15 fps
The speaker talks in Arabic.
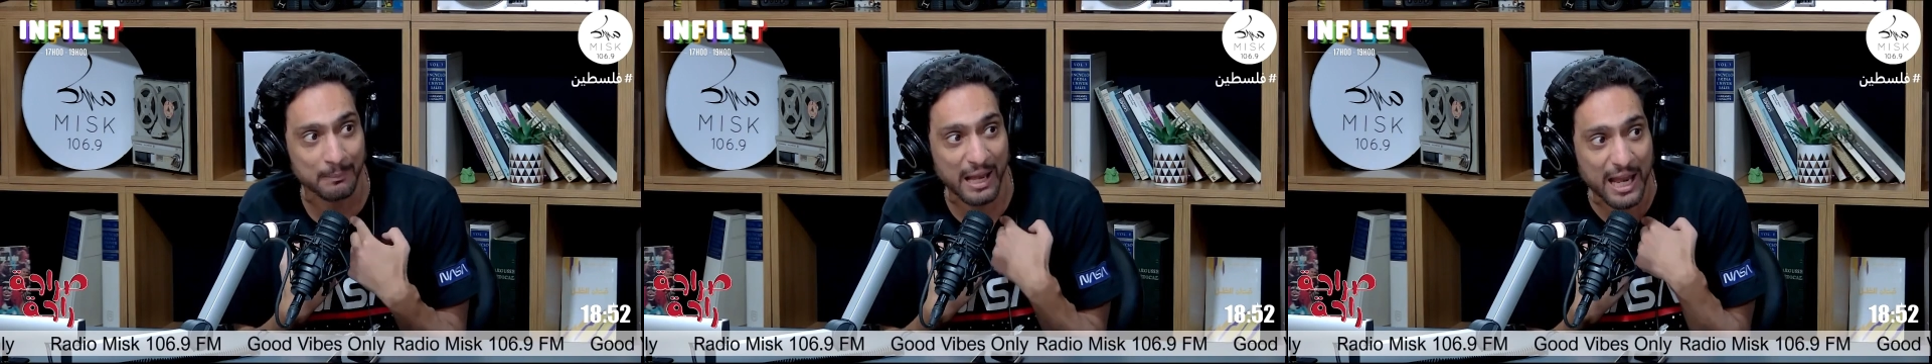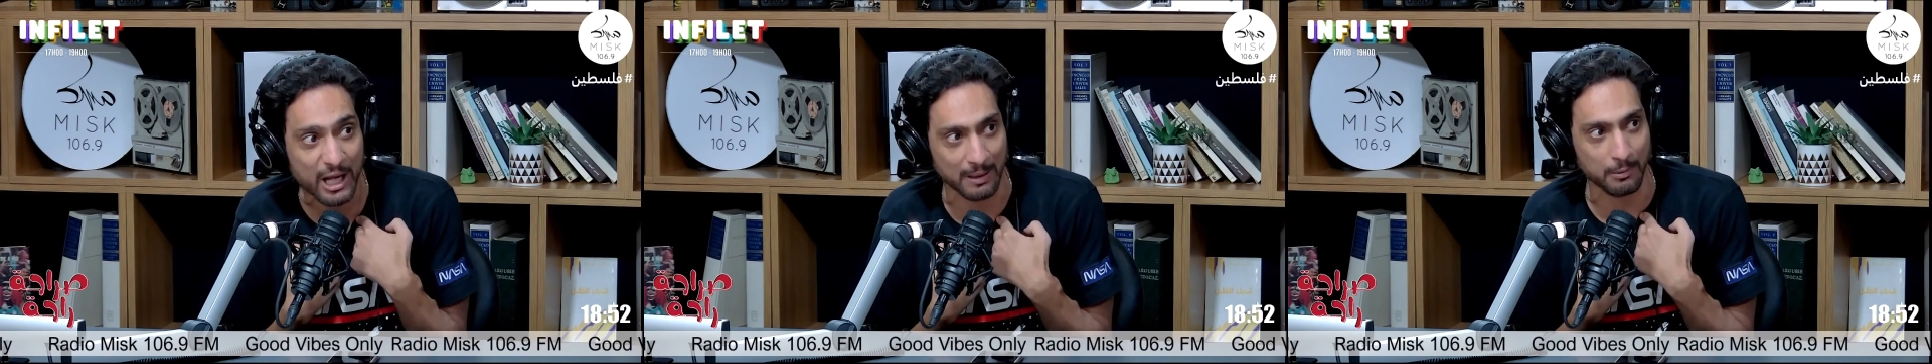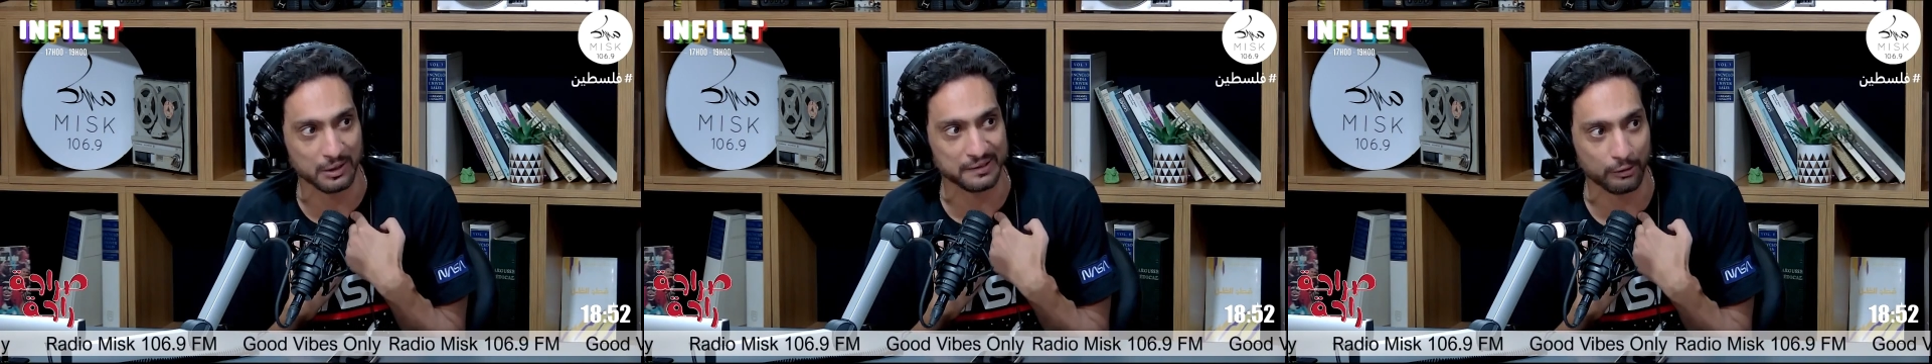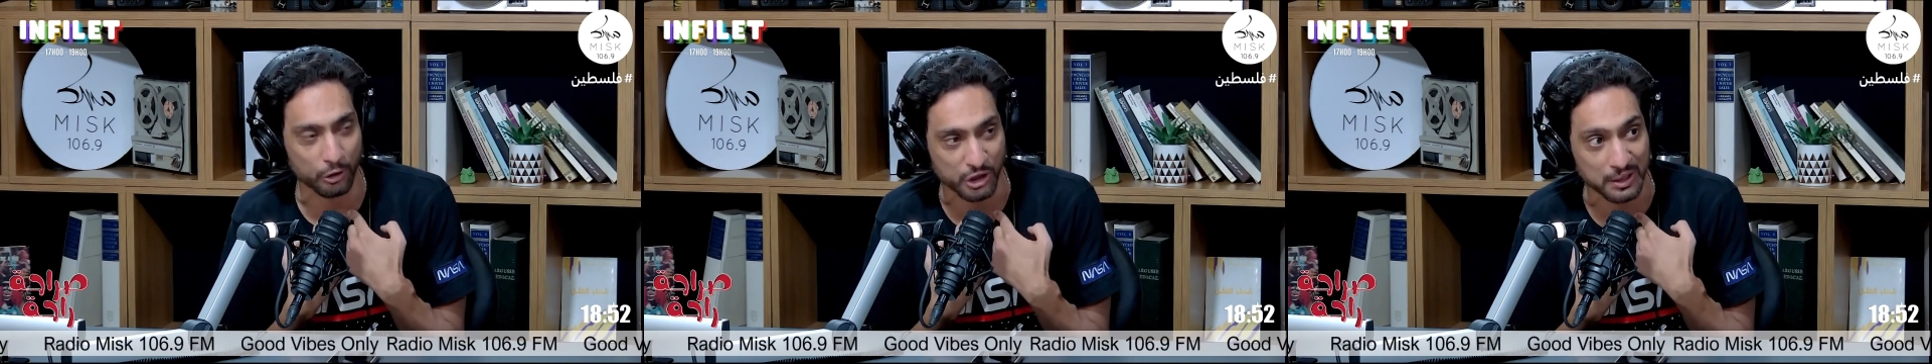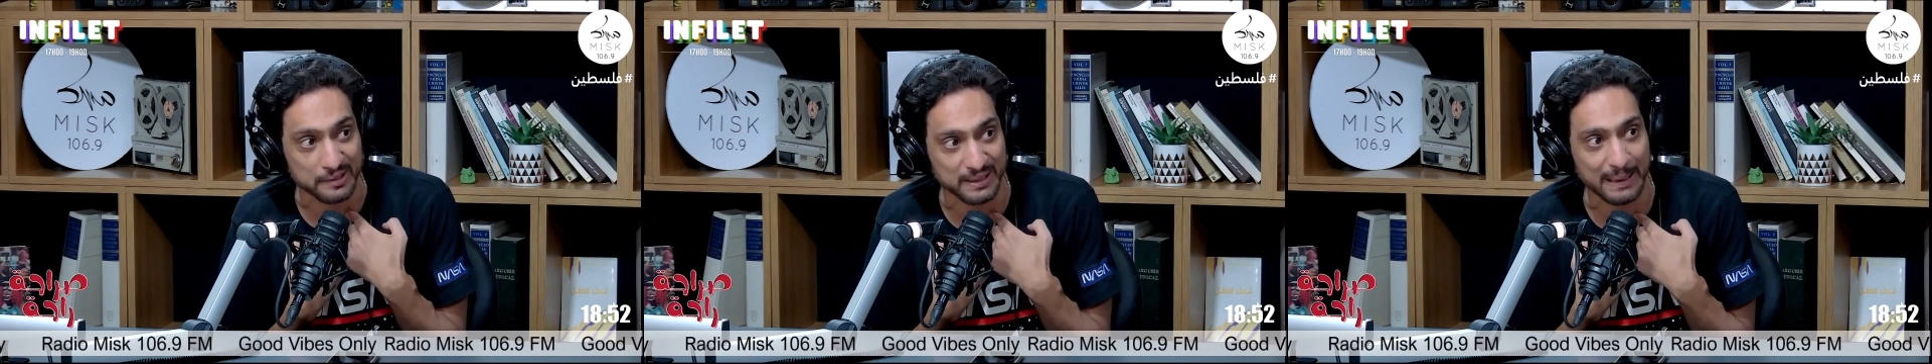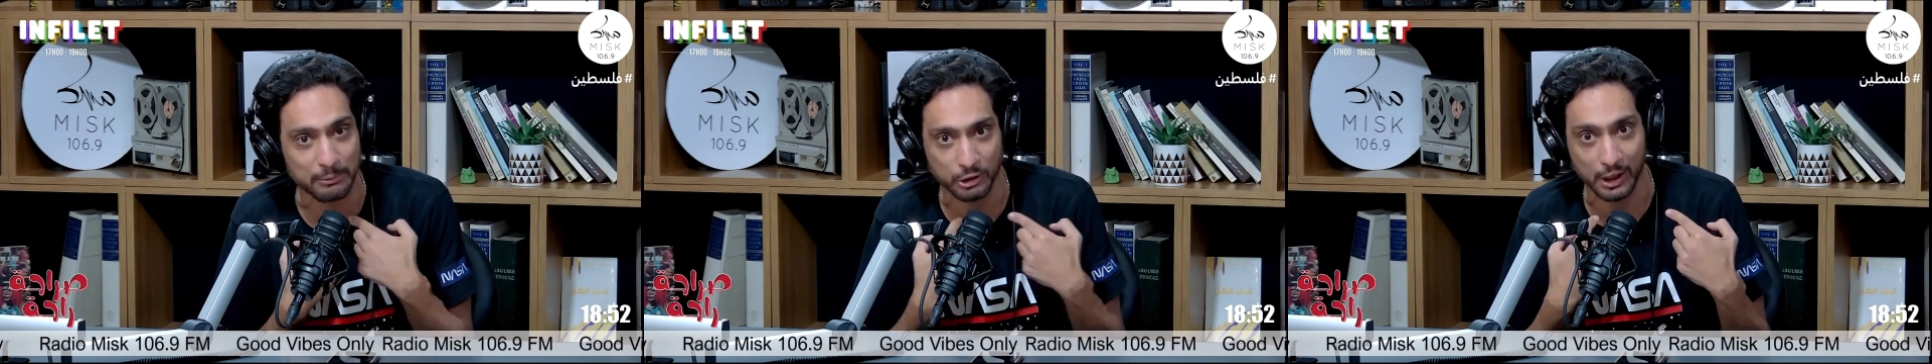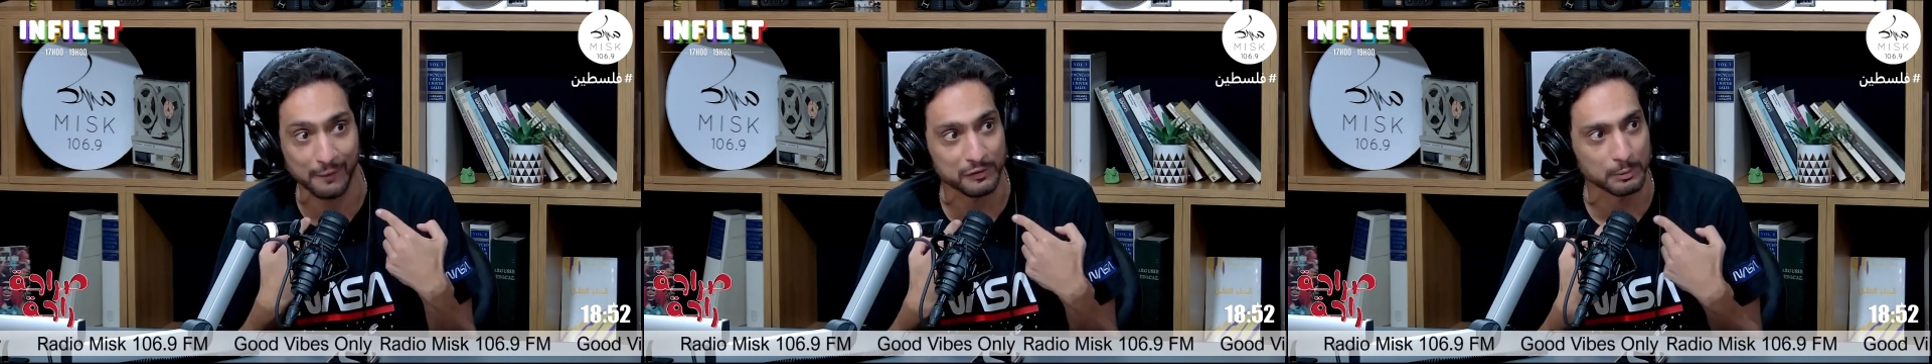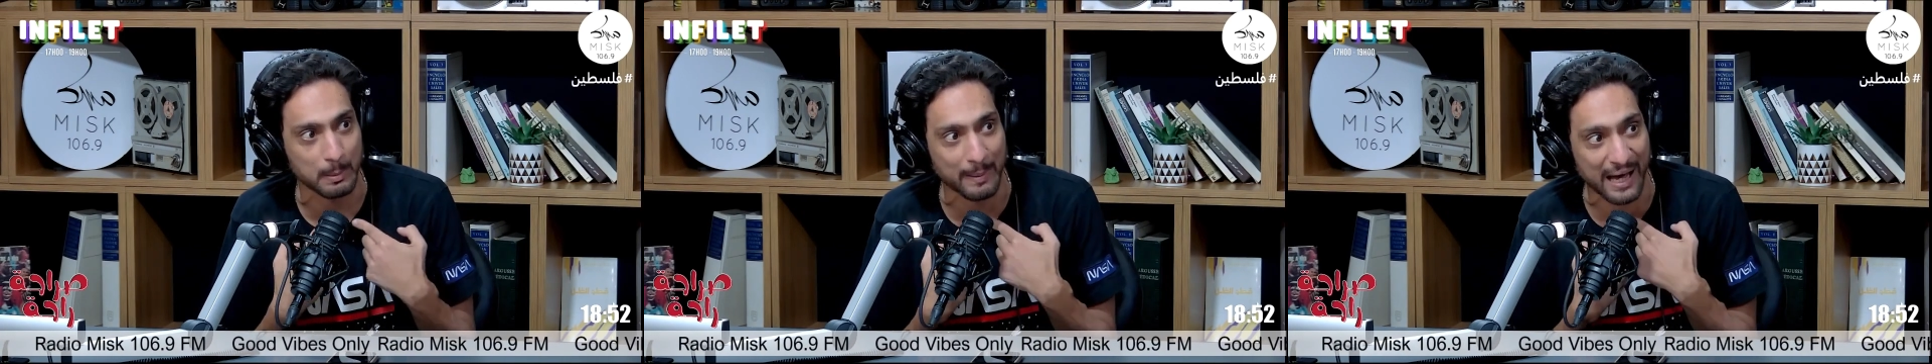ملايك عمرها 29 سنه باش
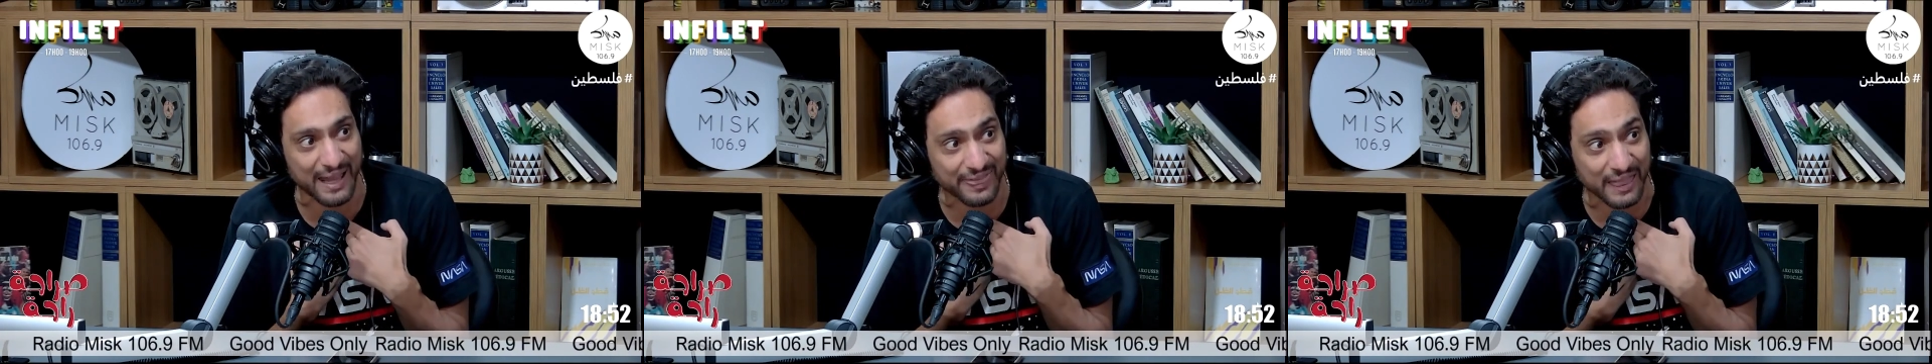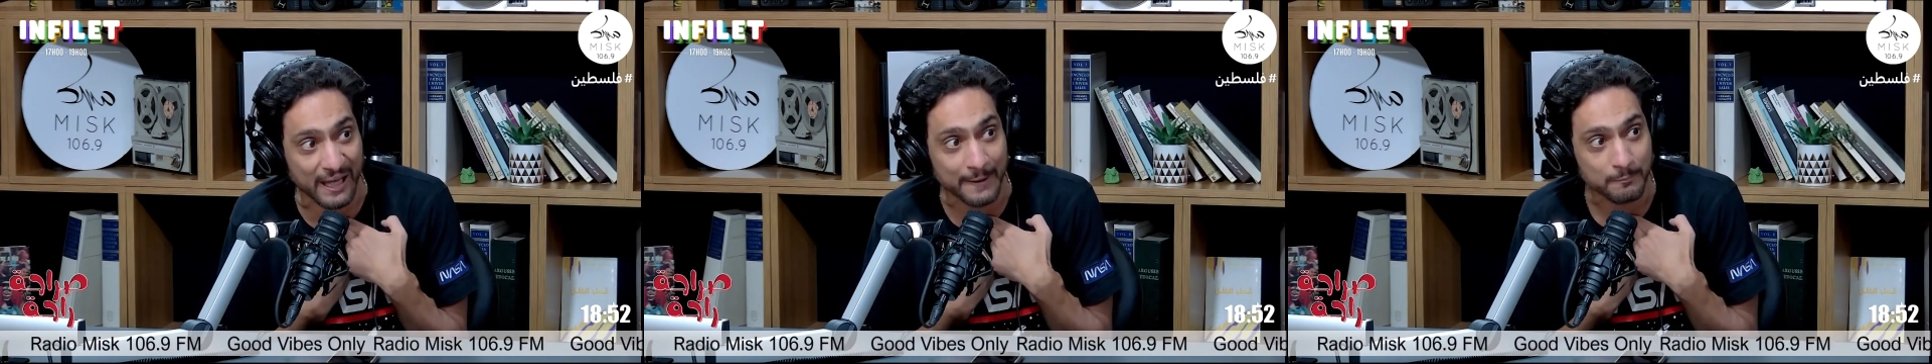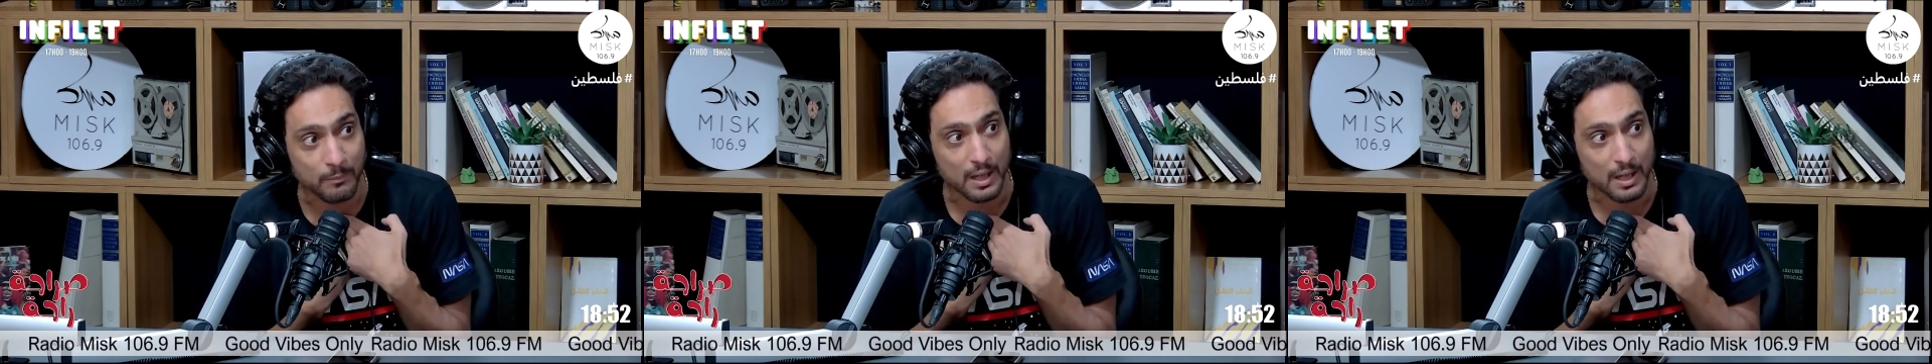نلزموا بعضنا